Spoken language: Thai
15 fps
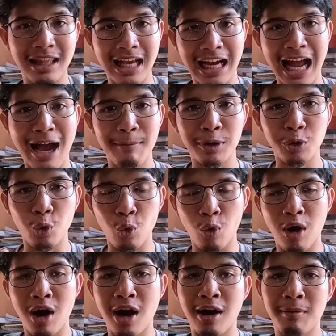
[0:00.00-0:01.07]
ราคา มันถูก
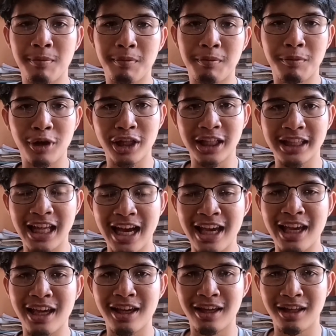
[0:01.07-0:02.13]
กว่ามอเตอร์ไซ
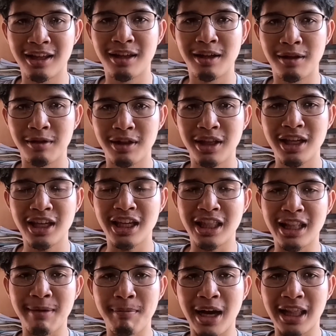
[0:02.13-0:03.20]
ค์ที่กิน
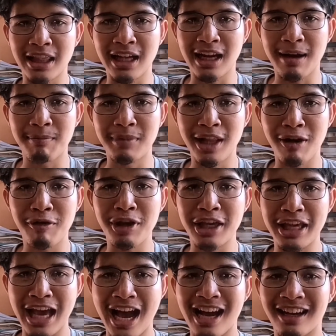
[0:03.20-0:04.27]
น้ำมันนะครับ แล้วอี
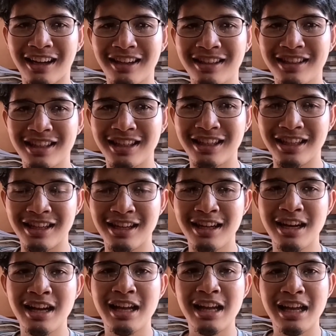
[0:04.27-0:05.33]
กอย่างก็คือ
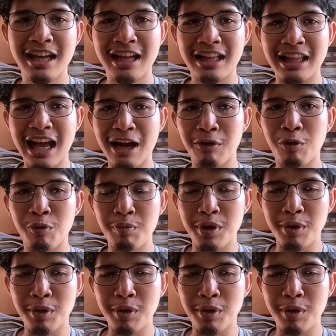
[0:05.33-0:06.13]
ถ้าคุณ